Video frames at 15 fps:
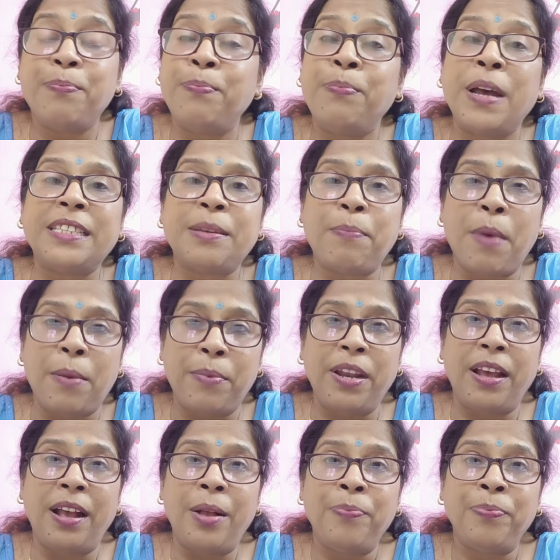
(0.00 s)
বাচ্চা পাবে
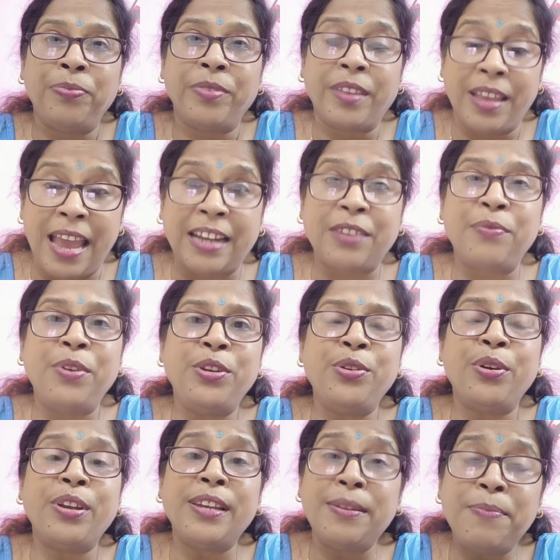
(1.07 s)
না একটা
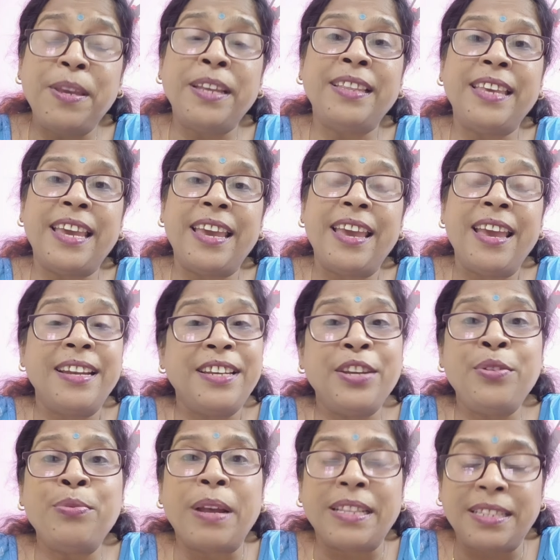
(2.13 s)
ভিডিও ক্লিপিং দিয়ে
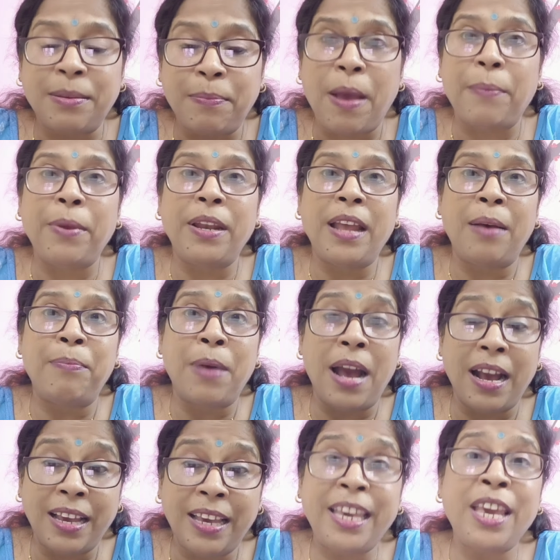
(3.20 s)
টিনু বাচ্চা পাবে না বা
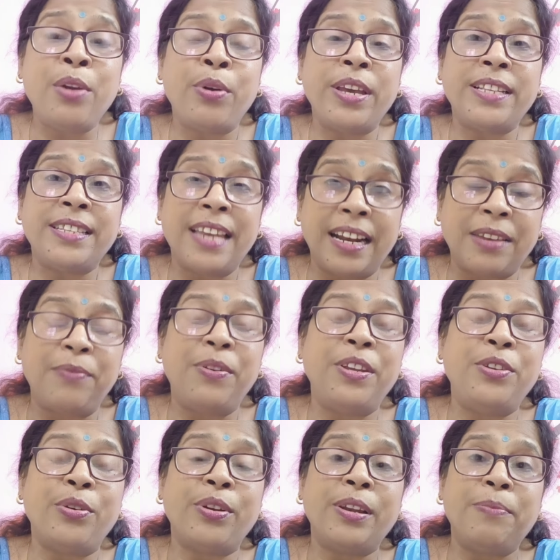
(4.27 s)
কি হয়েছে একটা
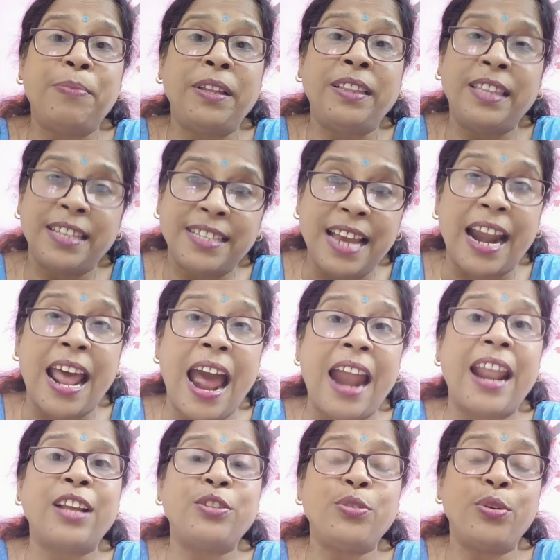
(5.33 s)
ভিডিও ক্লিপিং দিয়েছে আর আর
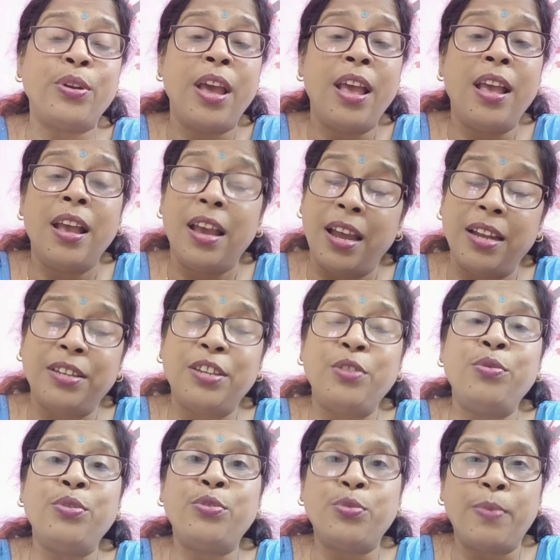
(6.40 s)
একজন
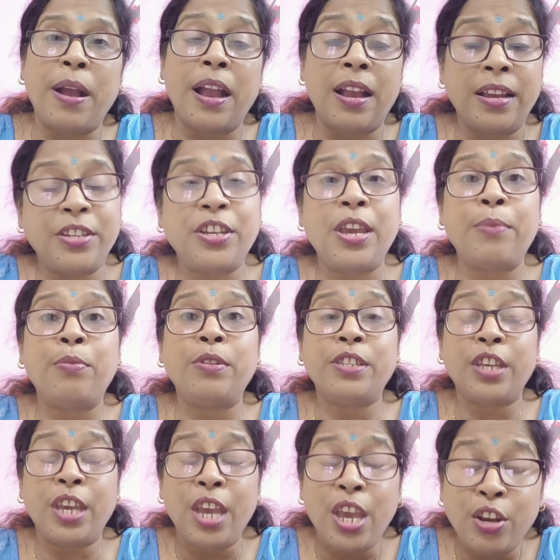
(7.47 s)
টিনুর শুভাকাঙ্ক্ষী সে
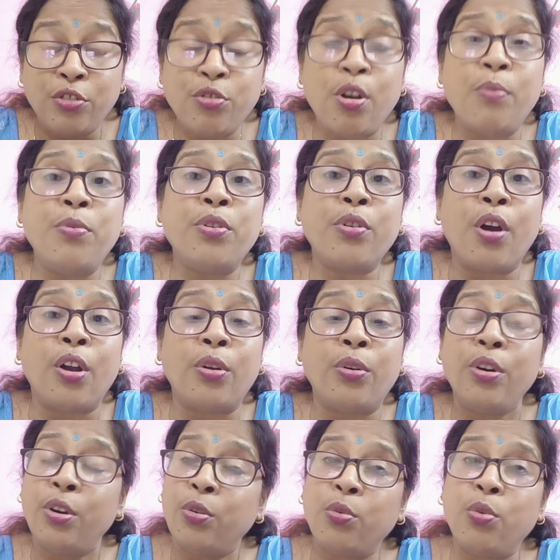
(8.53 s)
বলছে সবুর করো
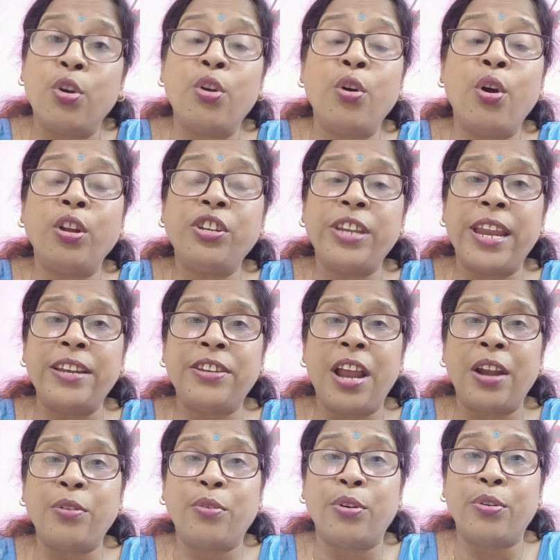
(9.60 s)
কোনো
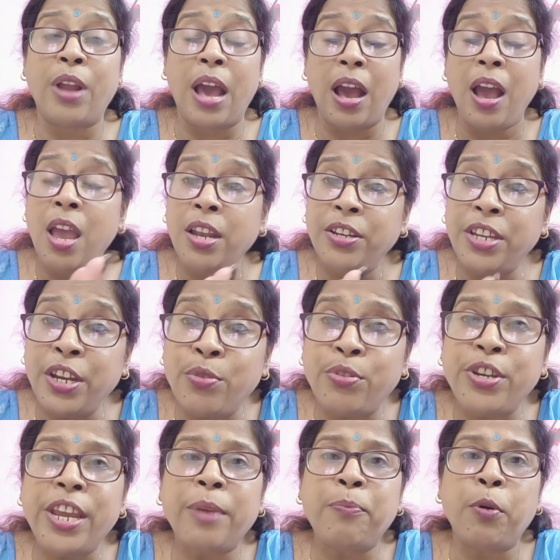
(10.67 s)
টেনশান করো না টিনু
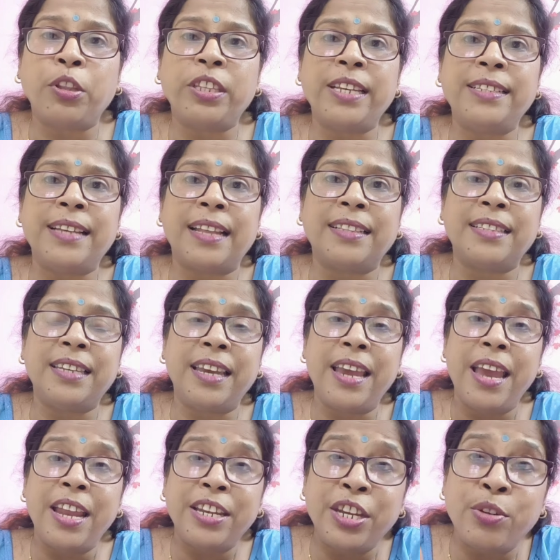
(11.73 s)
ঠিক পথেই যাচ্ছে
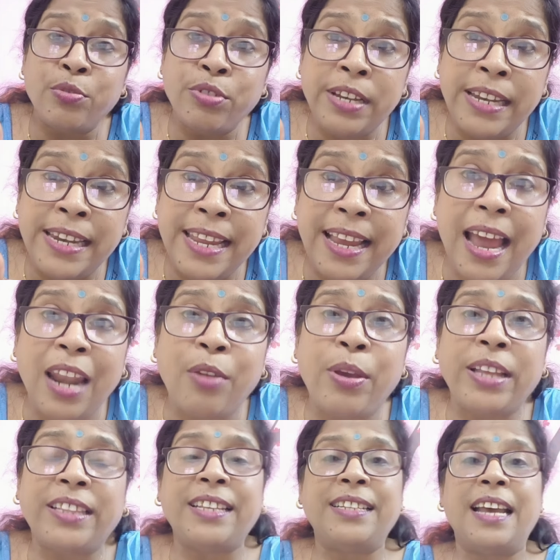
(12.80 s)
টিনু লিগাল
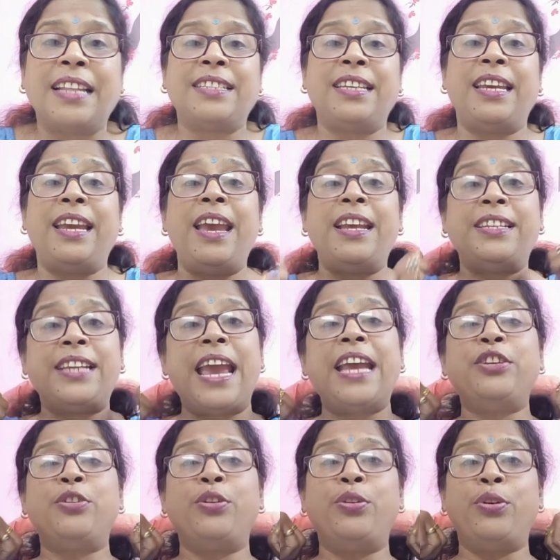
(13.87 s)
ওয়েতে যাচ্ছে সেই
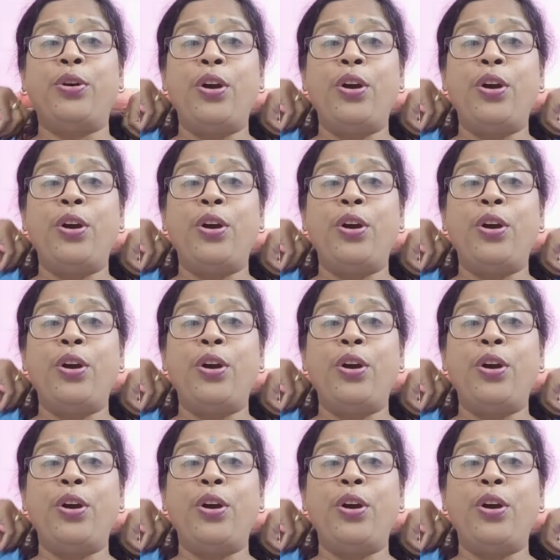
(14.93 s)
জন্য